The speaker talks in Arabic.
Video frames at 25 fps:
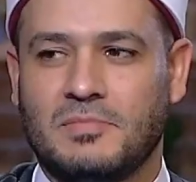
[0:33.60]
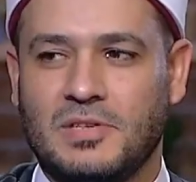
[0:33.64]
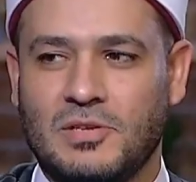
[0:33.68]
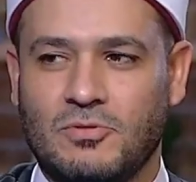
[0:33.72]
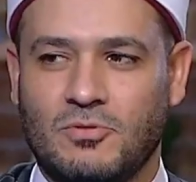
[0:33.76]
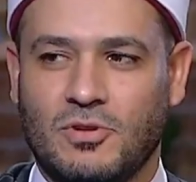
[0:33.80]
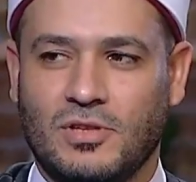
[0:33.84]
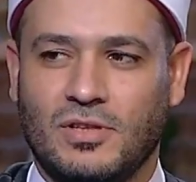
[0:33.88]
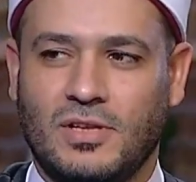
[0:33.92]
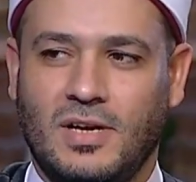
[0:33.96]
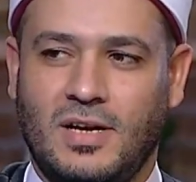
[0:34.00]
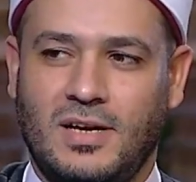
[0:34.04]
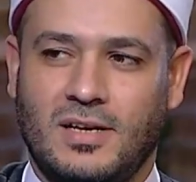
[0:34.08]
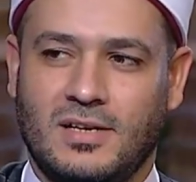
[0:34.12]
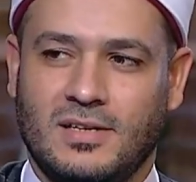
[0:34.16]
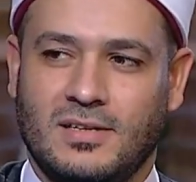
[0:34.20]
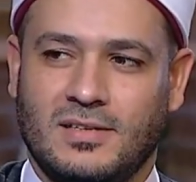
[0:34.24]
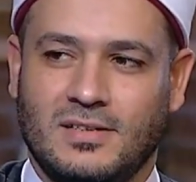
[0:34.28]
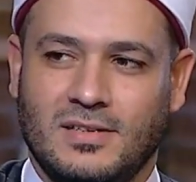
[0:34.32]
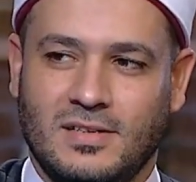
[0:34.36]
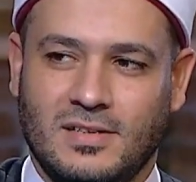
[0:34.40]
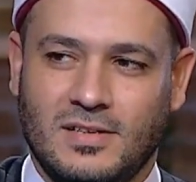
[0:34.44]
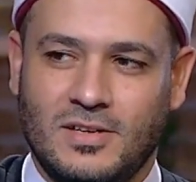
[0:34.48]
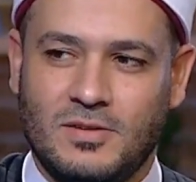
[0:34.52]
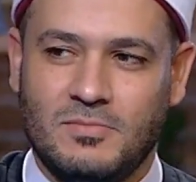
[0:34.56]
دي نوضحها
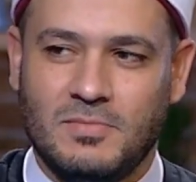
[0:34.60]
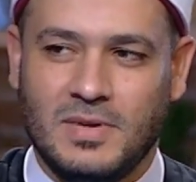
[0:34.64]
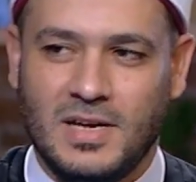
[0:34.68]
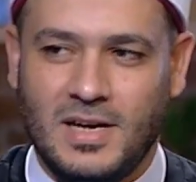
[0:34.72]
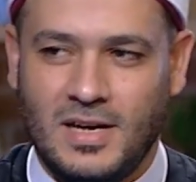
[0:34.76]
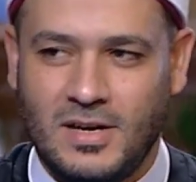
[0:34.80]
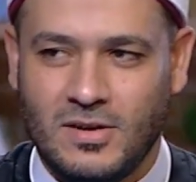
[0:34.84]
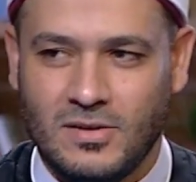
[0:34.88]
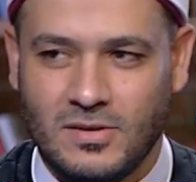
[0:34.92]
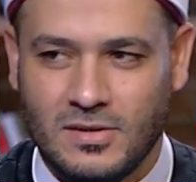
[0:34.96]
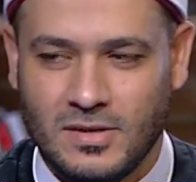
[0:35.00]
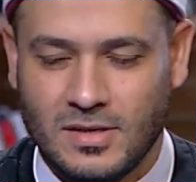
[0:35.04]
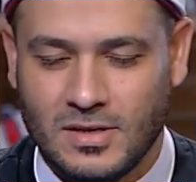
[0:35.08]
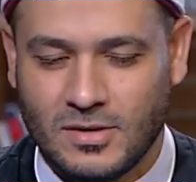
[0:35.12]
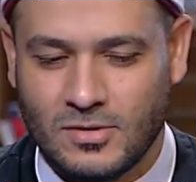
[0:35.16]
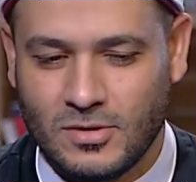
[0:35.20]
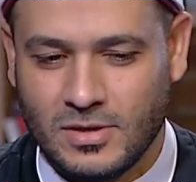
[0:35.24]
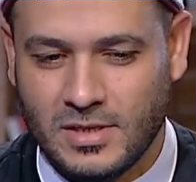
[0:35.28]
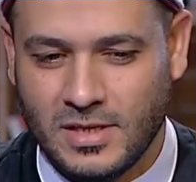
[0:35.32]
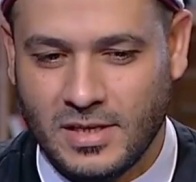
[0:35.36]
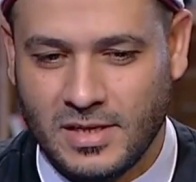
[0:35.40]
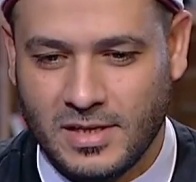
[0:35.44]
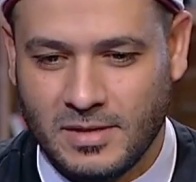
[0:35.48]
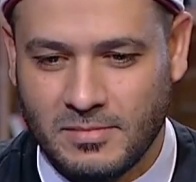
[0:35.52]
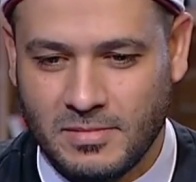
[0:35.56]
اللهم لا حول ولا قوه
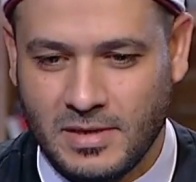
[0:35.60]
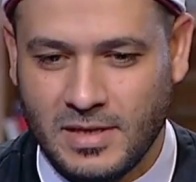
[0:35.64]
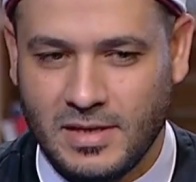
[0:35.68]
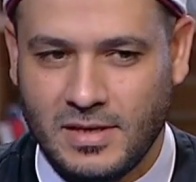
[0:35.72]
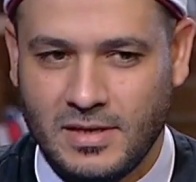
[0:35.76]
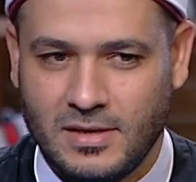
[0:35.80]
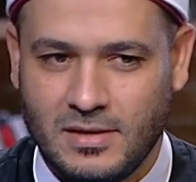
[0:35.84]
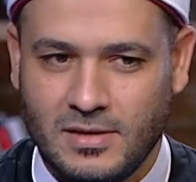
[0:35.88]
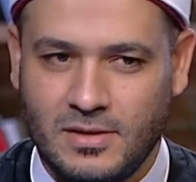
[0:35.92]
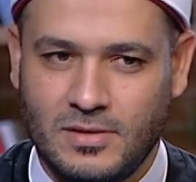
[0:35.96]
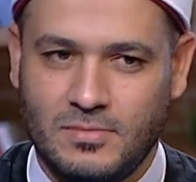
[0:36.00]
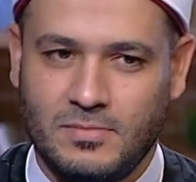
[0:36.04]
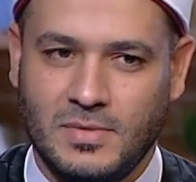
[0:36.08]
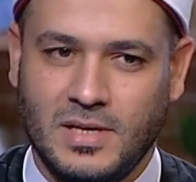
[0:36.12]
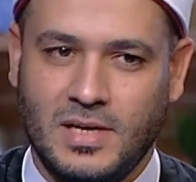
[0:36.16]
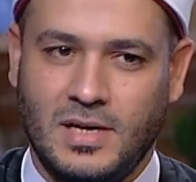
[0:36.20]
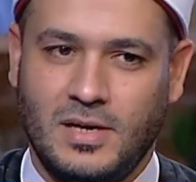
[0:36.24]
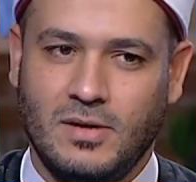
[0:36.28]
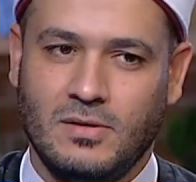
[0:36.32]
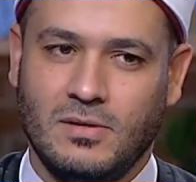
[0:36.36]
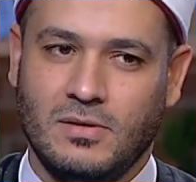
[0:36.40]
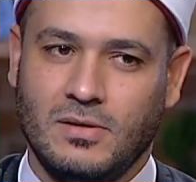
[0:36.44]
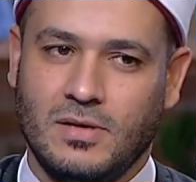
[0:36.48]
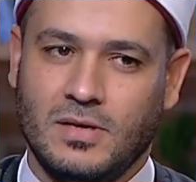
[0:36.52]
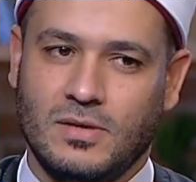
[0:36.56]
الا بالله اللهم لا
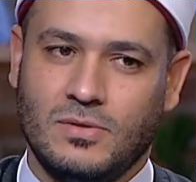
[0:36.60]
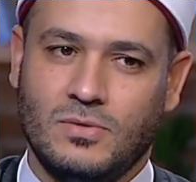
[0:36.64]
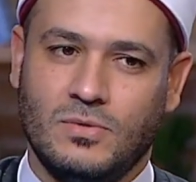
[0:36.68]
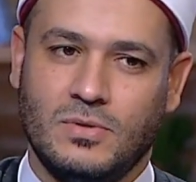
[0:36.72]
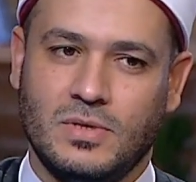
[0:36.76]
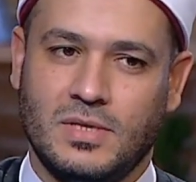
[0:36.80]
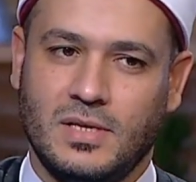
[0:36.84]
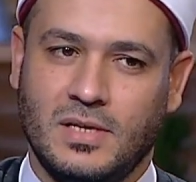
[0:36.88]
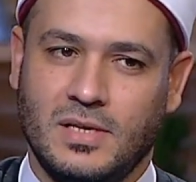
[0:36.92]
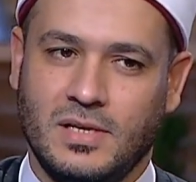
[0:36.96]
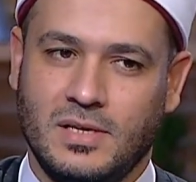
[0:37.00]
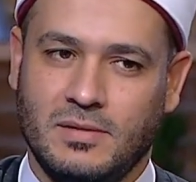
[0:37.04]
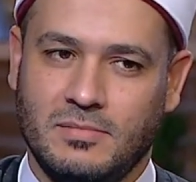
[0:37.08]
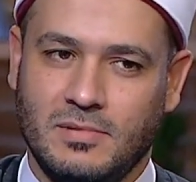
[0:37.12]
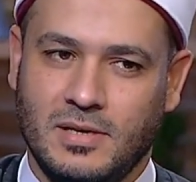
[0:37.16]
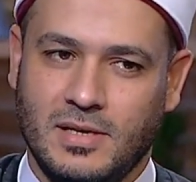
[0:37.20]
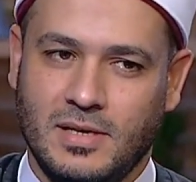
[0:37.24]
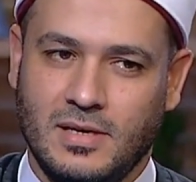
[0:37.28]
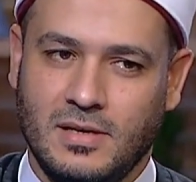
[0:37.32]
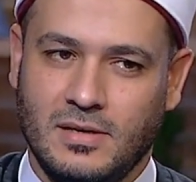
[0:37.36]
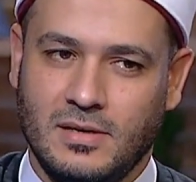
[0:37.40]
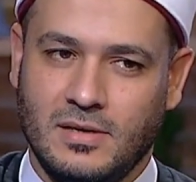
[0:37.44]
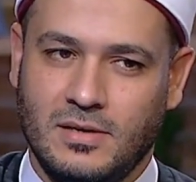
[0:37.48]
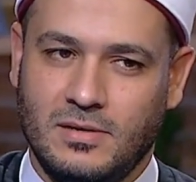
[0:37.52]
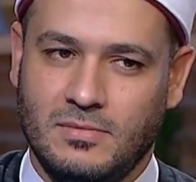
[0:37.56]
حول ولا قوه الا
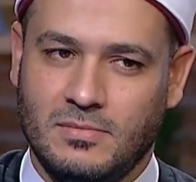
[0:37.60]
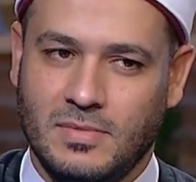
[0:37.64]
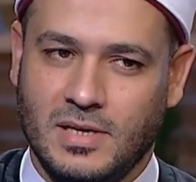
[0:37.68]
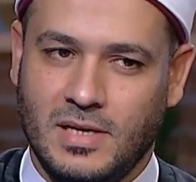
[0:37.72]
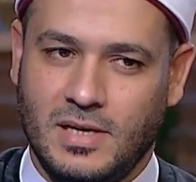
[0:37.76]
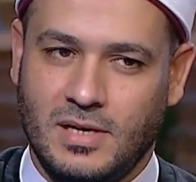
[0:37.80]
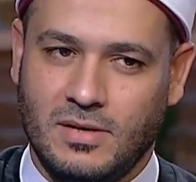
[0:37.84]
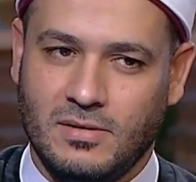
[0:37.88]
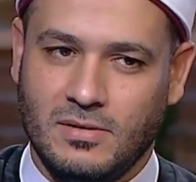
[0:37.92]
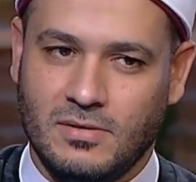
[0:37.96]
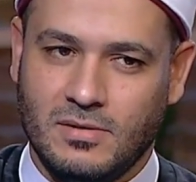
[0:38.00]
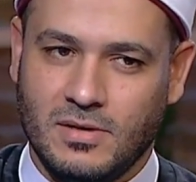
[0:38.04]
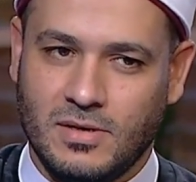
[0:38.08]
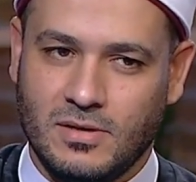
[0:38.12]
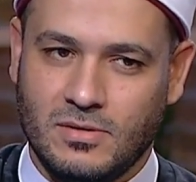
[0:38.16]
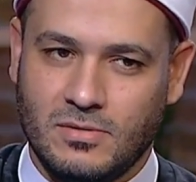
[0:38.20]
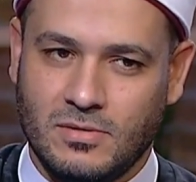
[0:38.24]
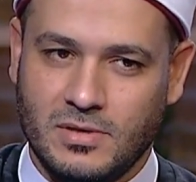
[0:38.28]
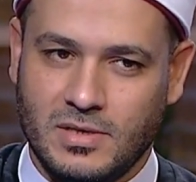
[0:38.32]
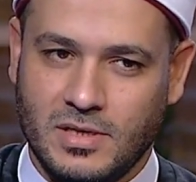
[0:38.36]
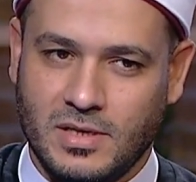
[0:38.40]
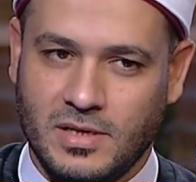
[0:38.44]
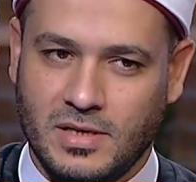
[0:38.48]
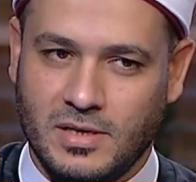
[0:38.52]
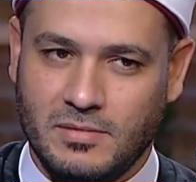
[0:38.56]
بالله اللهم لا حول ولا
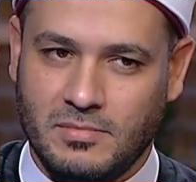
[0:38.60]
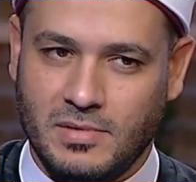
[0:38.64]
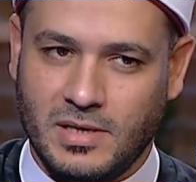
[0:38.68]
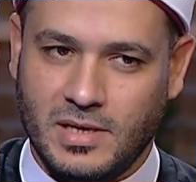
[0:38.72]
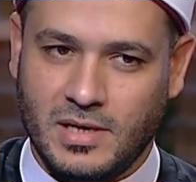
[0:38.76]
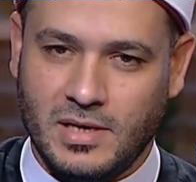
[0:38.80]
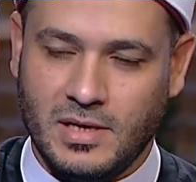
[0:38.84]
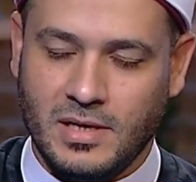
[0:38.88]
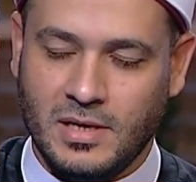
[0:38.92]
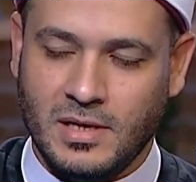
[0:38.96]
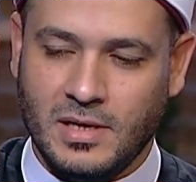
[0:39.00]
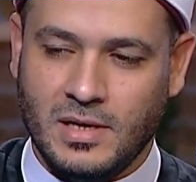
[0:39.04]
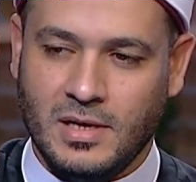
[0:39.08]
قوه الا بالله